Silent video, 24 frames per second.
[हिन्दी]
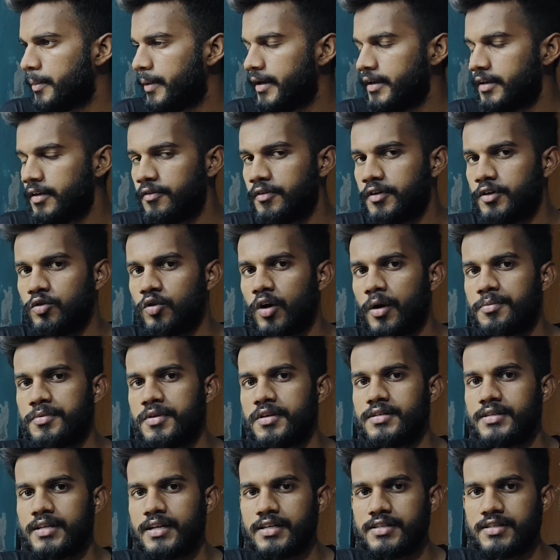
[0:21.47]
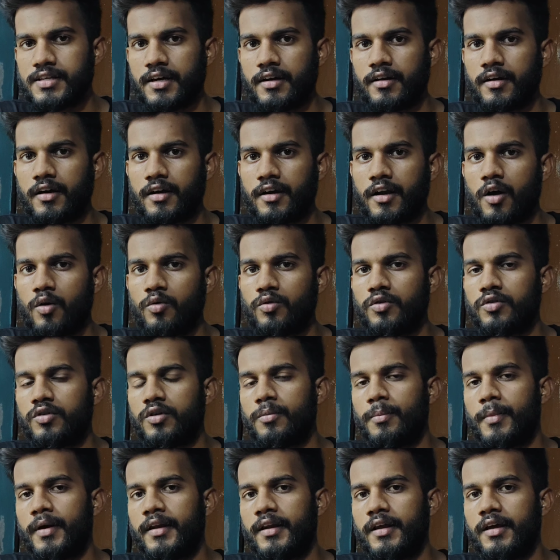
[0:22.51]
मैं ये वीडियो आपसे इसलिए शेयर कर रहा हूँ
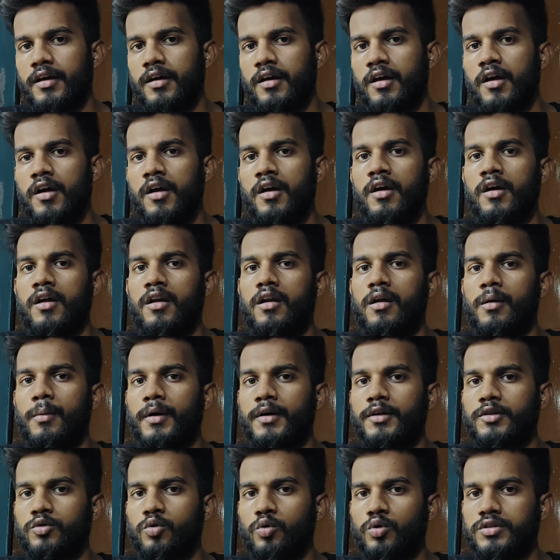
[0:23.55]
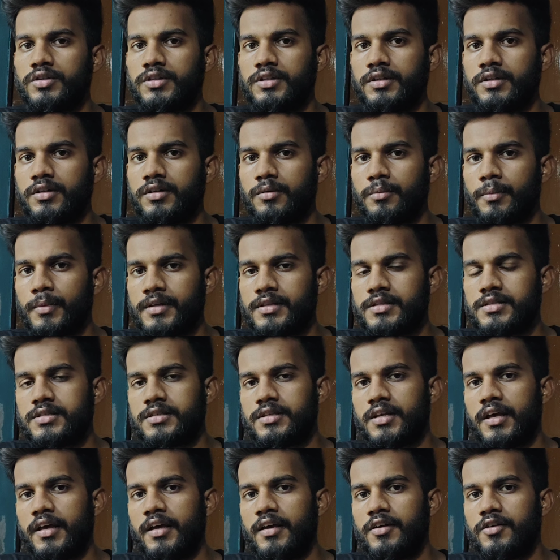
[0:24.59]
क्योंकि मैंने लगभग दो तीन मंथ
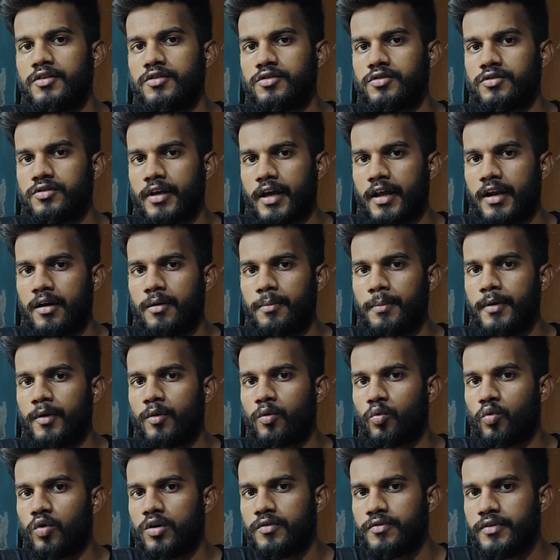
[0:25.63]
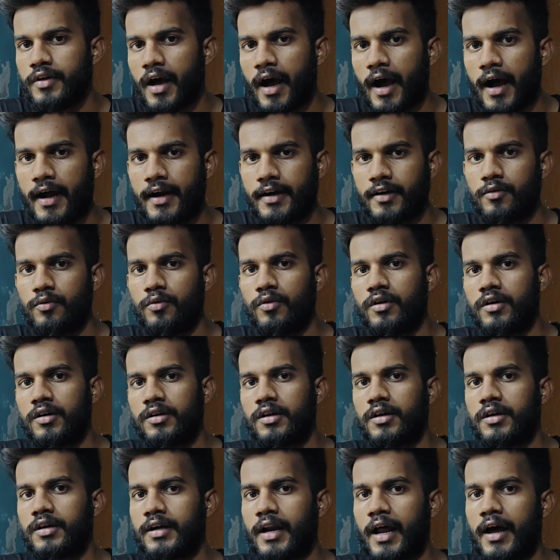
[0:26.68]
से इस चैनल पे कोई भी आर्ट
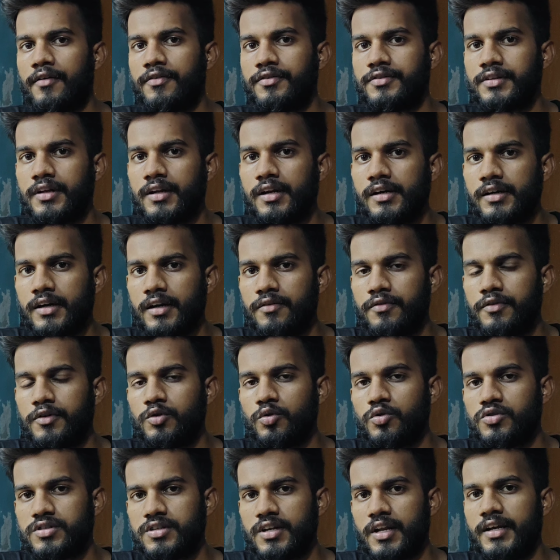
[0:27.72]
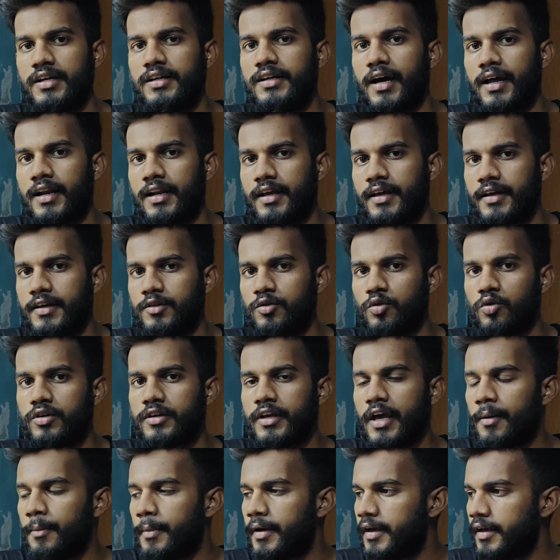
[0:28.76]
वर्क क्राफ्ट से रिलेटेड वीडियोज नहीं डाले हैं तो
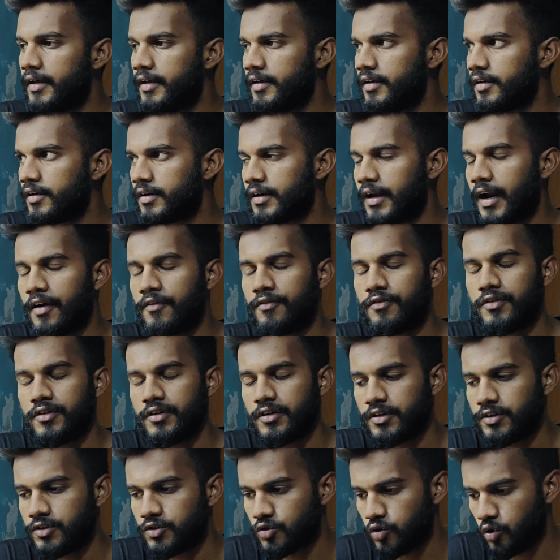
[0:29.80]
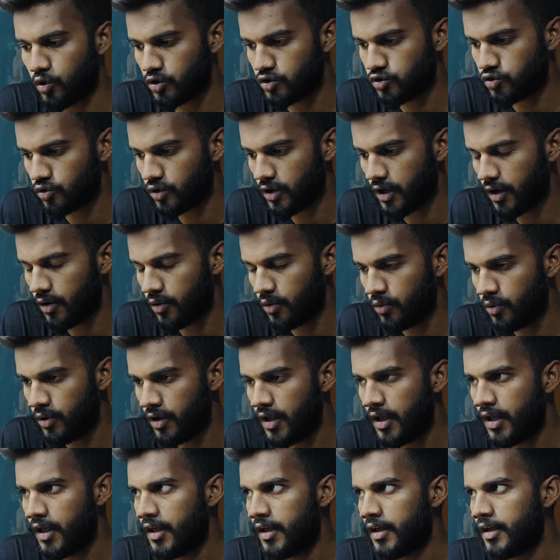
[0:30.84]
क्या मैं क्राफ्ट छोड़ चुका हूँ
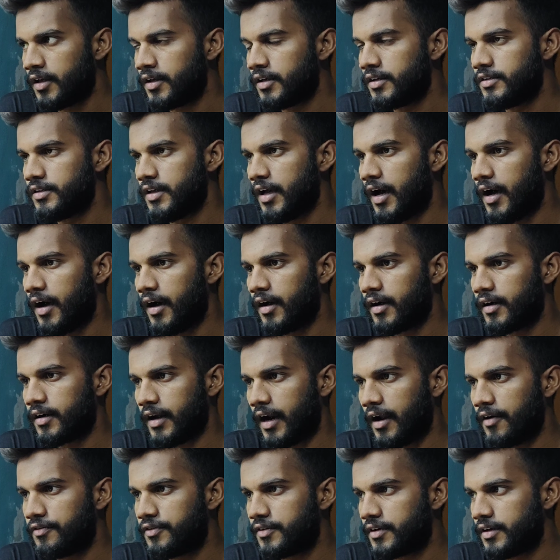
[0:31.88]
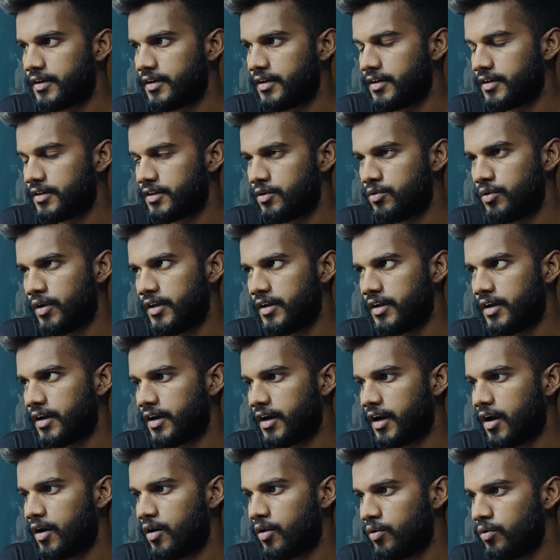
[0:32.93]
या क्राफ्ट क्यों नहीं कर
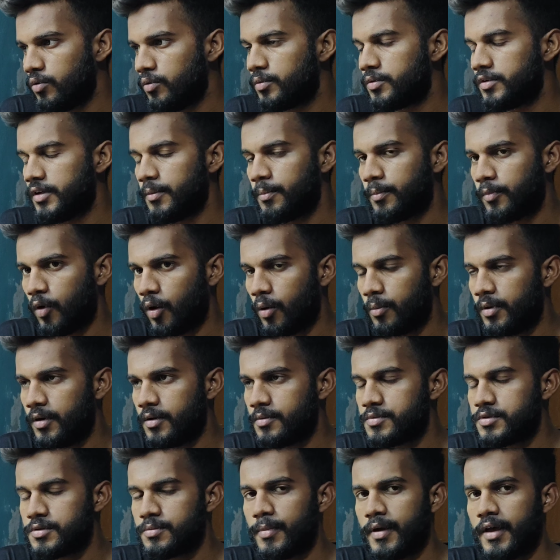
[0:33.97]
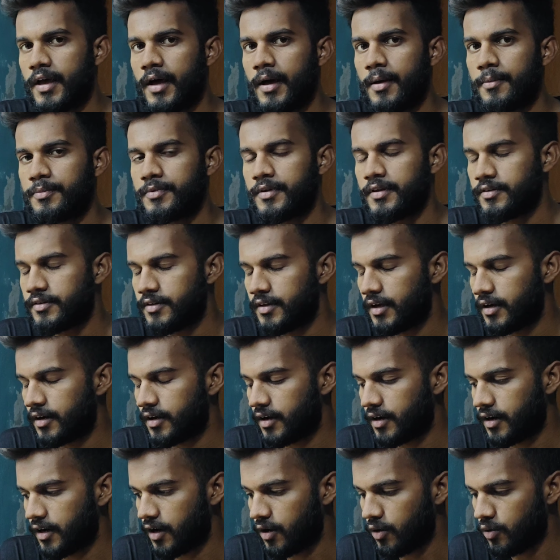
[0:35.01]
रहा हूँ ये प्रॉब्लम्स मैं आपसे शेयर
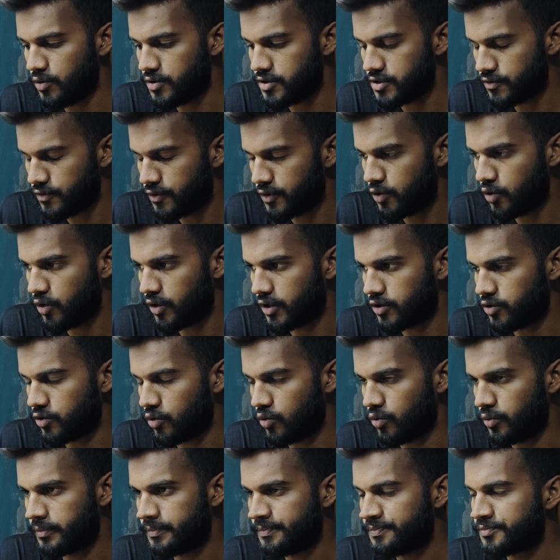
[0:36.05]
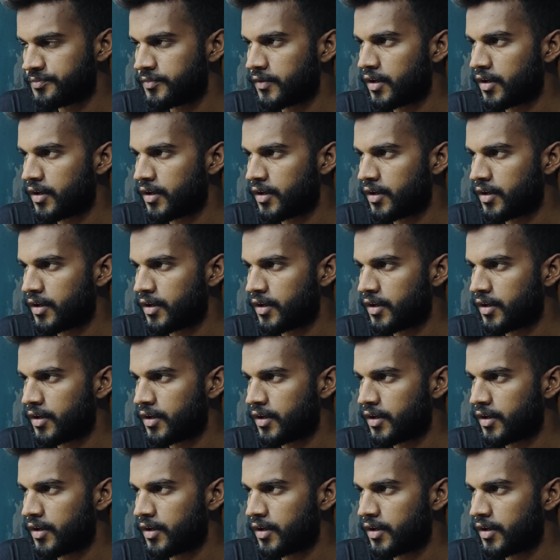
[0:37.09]
कर रहा हूँ इस वीडियो के थ्रू